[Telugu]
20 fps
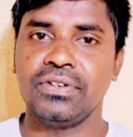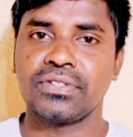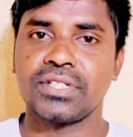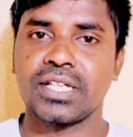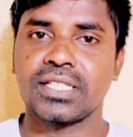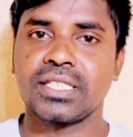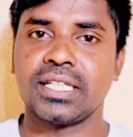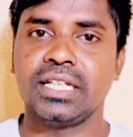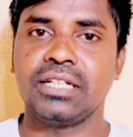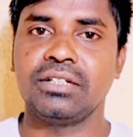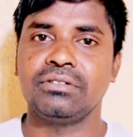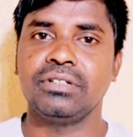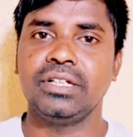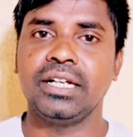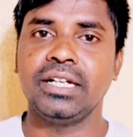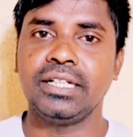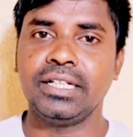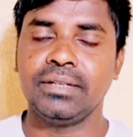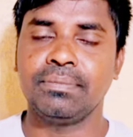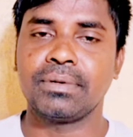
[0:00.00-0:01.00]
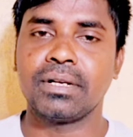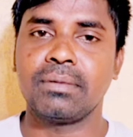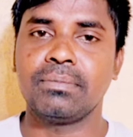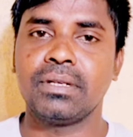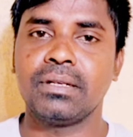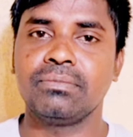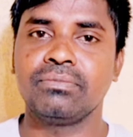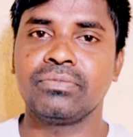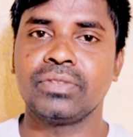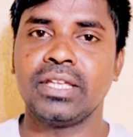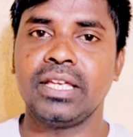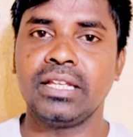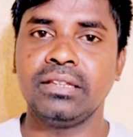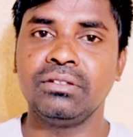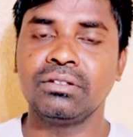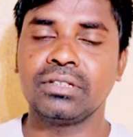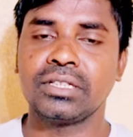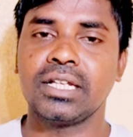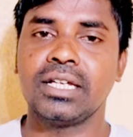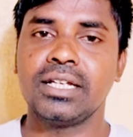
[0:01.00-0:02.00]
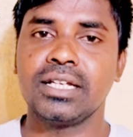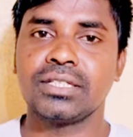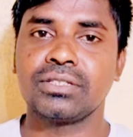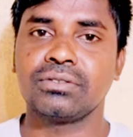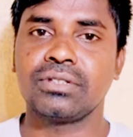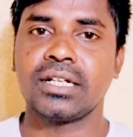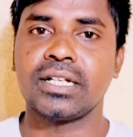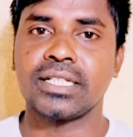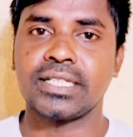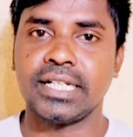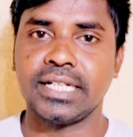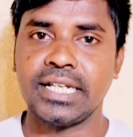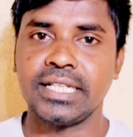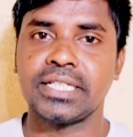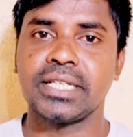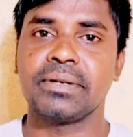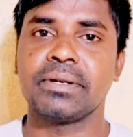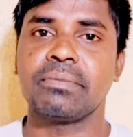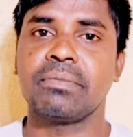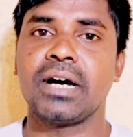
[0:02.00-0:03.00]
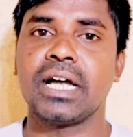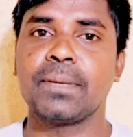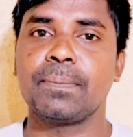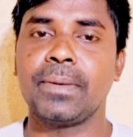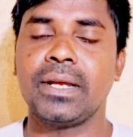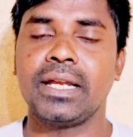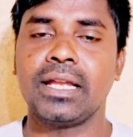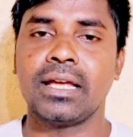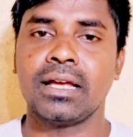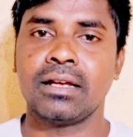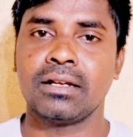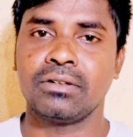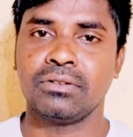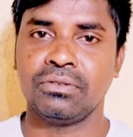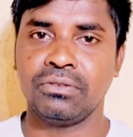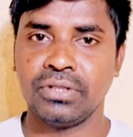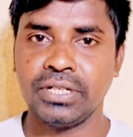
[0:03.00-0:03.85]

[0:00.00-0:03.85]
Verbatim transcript: వ్యూస్ వస్తలేవు ఏంటి ప్రాబ్లం ఎందుకు ఇట్లా చేస్తున్నా సెట్టింగ్స్ ఏమైనా మారిపోయినాయా